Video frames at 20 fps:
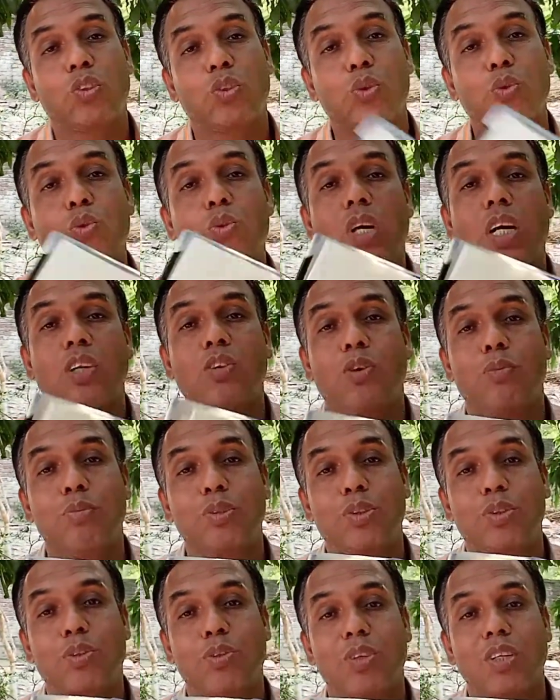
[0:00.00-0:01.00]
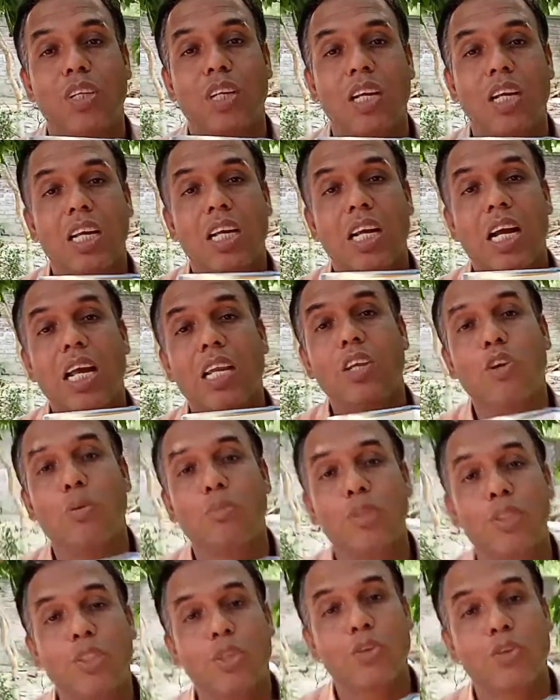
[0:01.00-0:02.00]
শুধু খালি অভিযোগ খালি
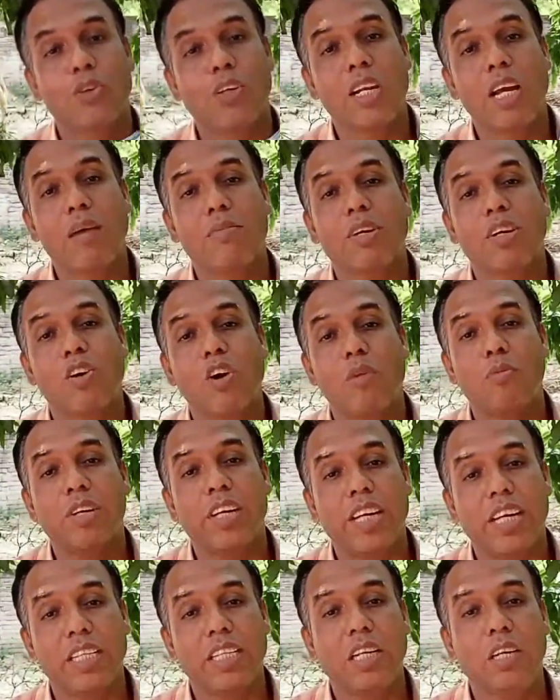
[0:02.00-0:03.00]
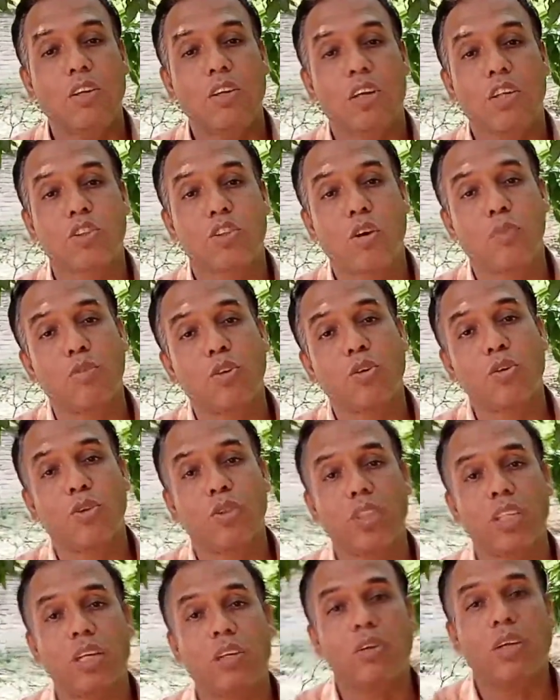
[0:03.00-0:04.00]
অভিযোগ করে আমাকে অমকে দিল না সমক
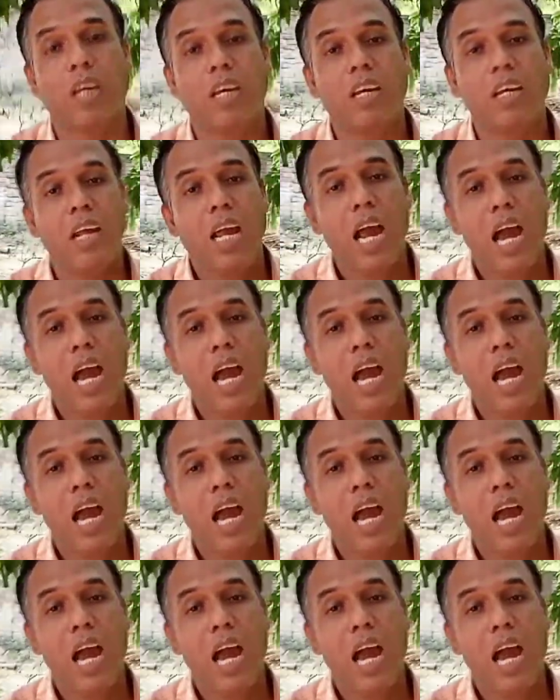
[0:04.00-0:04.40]
দিল না